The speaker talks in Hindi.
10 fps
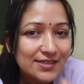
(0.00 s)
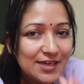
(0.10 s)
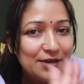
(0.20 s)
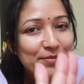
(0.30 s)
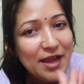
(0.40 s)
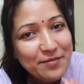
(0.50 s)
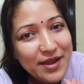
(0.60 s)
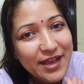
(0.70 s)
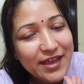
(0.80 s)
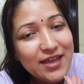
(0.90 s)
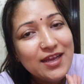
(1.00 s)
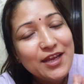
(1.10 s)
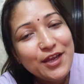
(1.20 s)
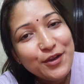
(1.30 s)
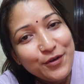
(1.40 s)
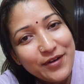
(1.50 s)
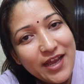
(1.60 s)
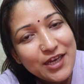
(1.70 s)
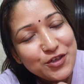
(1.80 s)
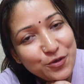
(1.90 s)
टाटा बाय बाय गुड
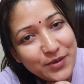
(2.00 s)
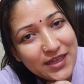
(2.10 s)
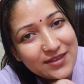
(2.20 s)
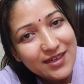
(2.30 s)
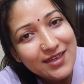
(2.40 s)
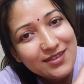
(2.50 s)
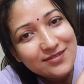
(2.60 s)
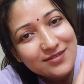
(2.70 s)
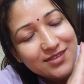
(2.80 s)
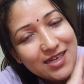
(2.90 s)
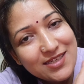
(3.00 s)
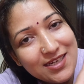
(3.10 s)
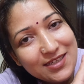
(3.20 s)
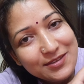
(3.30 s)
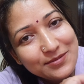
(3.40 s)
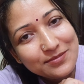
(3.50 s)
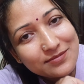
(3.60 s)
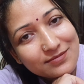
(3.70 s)
नाइट शुभ रात्रि टाटा